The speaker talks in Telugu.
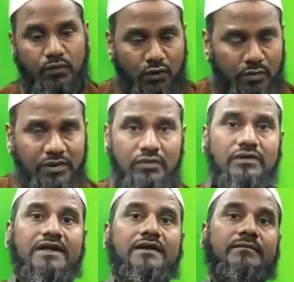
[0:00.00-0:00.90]
భూమి
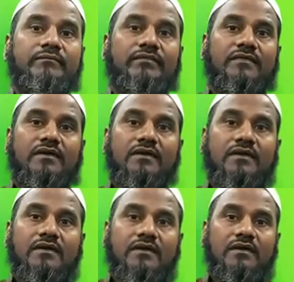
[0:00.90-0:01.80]
నుండి
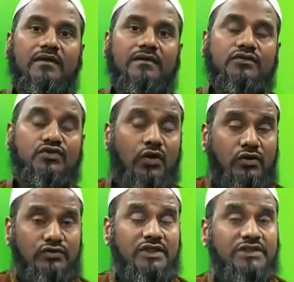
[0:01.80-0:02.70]

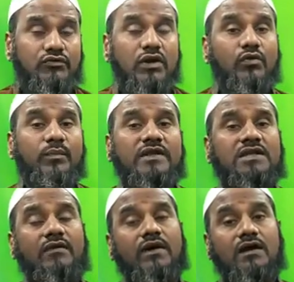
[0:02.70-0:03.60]
చోటు చేసుకునే
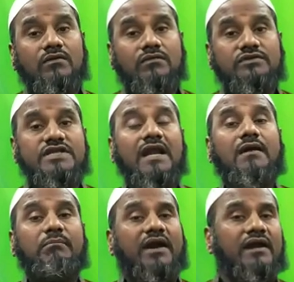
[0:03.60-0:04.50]
ఉపద్రవాలు
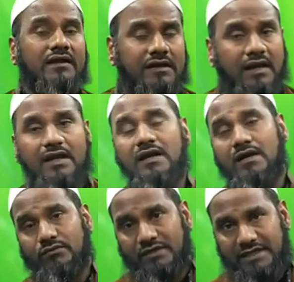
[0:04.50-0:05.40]
చాలా
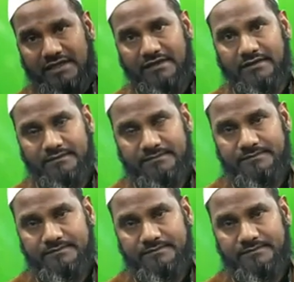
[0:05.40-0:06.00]
భయంకరంగా ఉంటాయి